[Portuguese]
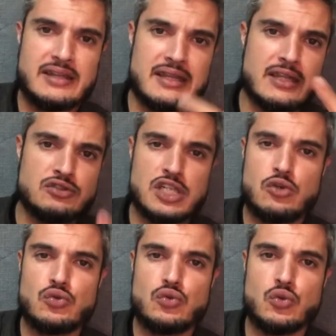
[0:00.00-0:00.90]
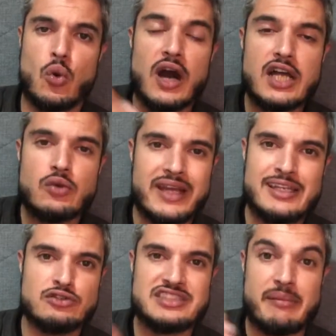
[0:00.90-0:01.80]
não chegou no, no, ano ainda,
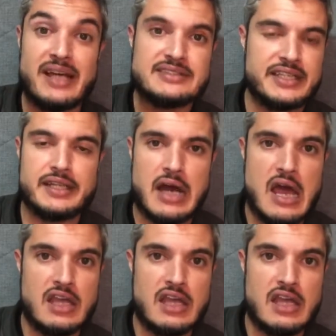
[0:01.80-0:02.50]
no semestre ainda,